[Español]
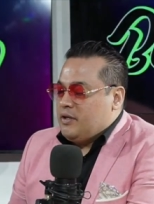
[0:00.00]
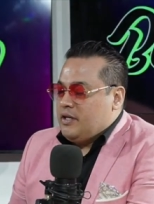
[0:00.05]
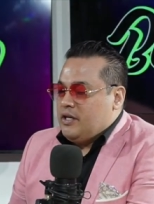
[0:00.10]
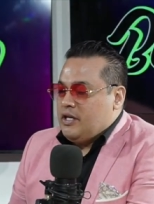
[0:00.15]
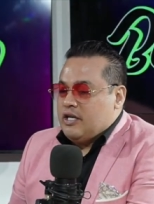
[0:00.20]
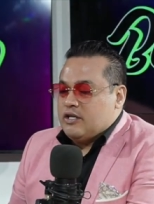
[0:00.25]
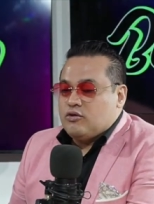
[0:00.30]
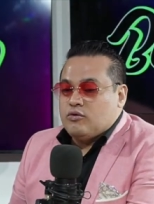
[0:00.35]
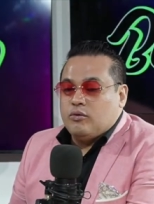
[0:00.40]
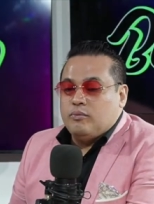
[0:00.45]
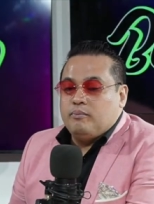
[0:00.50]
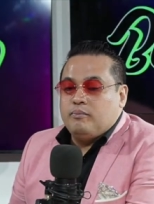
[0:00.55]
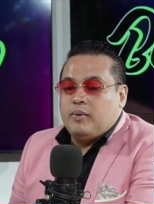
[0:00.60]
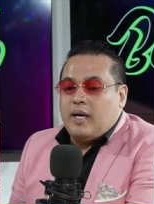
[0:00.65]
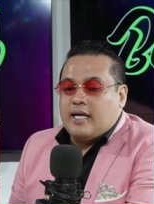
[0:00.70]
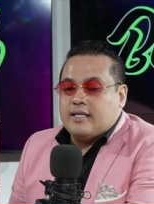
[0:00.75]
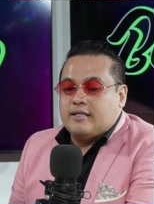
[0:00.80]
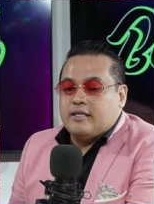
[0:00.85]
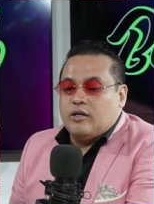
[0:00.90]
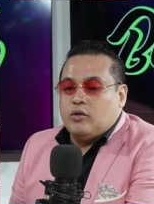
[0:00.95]
Y es un
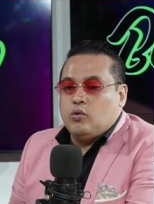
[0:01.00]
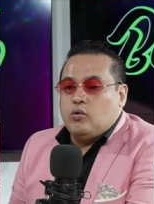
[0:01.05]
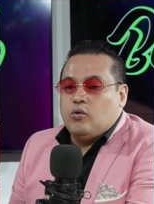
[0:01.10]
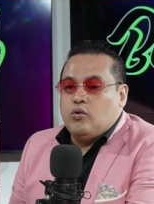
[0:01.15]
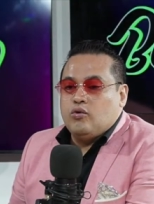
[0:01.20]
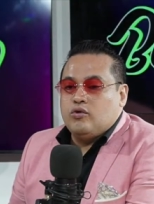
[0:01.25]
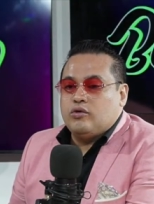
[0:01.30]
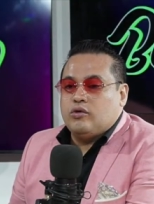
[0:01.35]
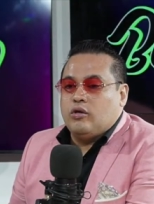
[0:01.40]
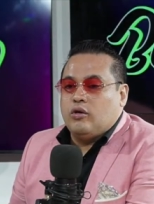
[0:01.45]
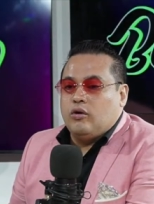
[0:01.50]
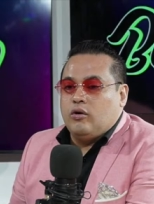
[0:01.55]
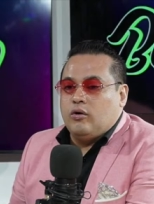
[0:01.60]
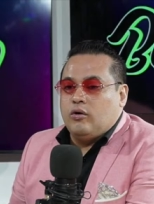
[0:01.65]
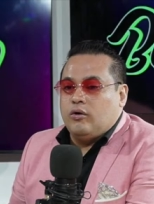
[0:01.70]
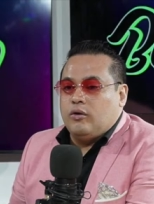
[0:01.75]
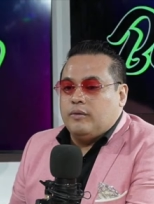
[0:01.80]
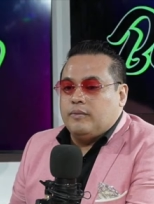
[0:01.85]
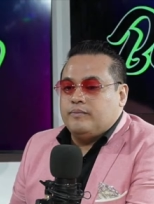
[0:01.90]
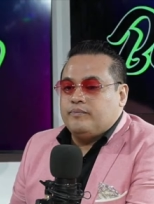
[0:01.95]
placer, un
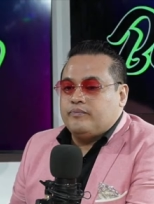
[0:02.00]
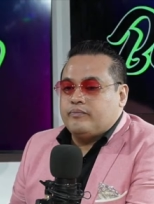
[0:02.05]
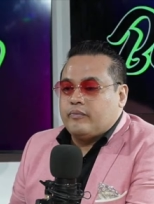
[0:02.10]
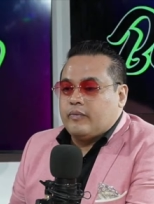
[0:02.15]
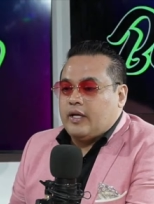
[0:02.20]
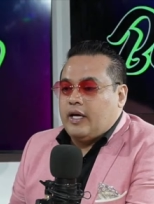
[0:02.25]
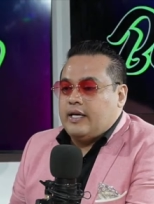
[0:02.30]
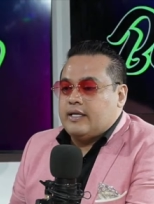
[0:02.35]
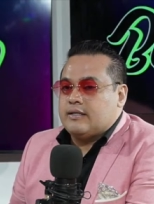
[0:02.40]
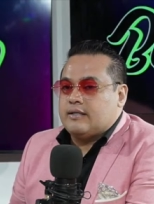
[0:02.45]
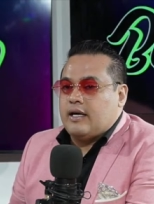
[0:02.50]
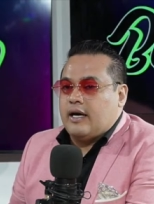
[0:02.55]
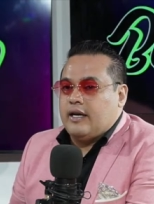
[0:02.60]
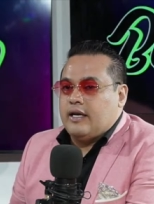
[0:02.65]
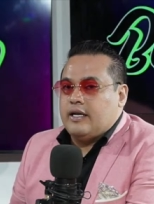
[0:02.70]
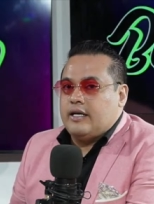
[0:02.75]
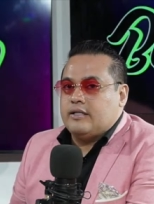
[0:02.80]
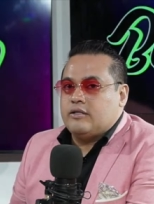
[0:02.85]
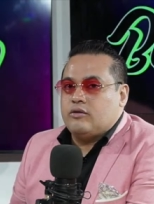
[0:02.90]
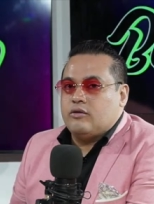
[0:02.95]
gusto estar
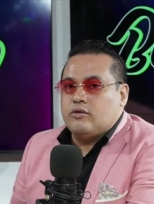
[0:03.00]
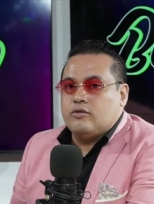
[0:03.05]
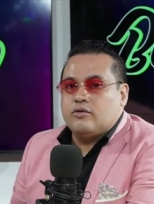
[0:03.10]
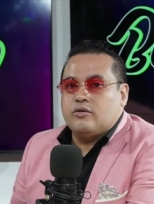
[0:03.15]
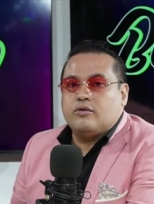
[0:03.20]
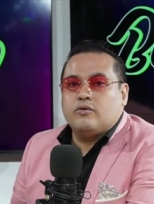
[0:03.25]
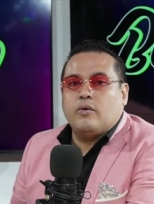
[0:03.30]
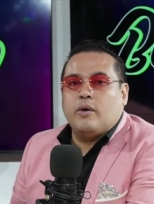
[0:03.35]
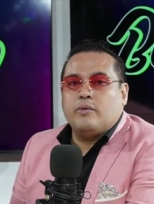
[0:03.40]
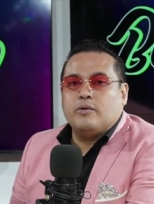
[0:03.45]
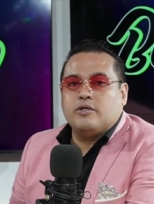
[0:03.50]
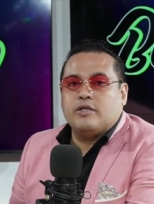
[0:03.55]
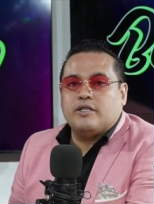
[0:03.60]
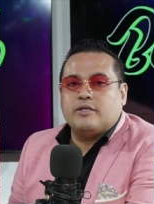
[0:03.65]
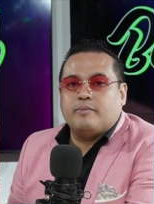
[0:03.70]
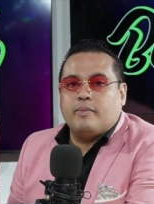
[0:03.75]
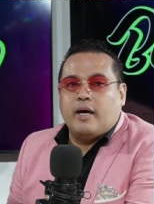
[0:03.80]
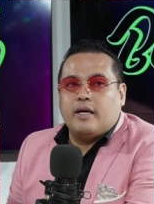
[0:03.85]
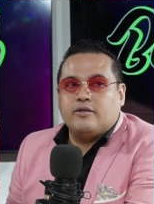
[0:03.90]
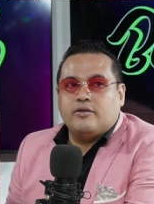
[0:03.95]
en estos nuevos
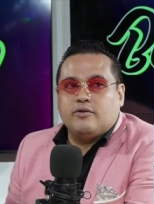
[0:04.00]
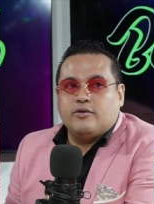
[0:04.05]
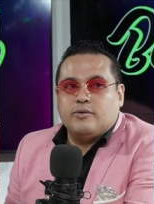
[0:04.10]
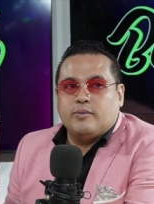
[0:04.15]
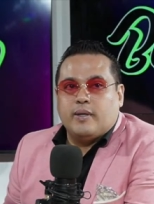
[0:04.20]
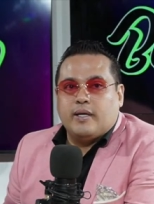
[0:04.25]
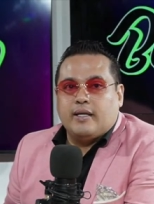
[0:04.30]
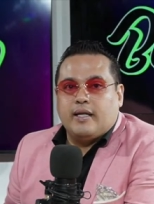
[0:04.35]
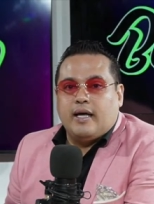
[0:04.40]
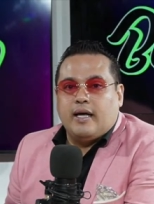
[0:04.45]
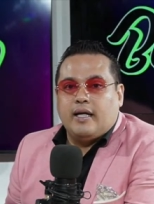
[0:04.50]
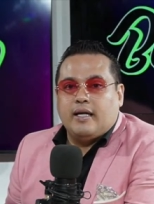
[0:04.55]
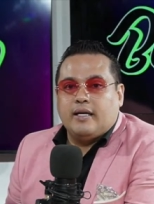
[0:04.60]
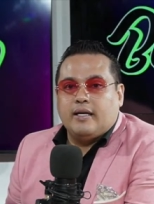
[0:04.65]
espacios, ¿verdad?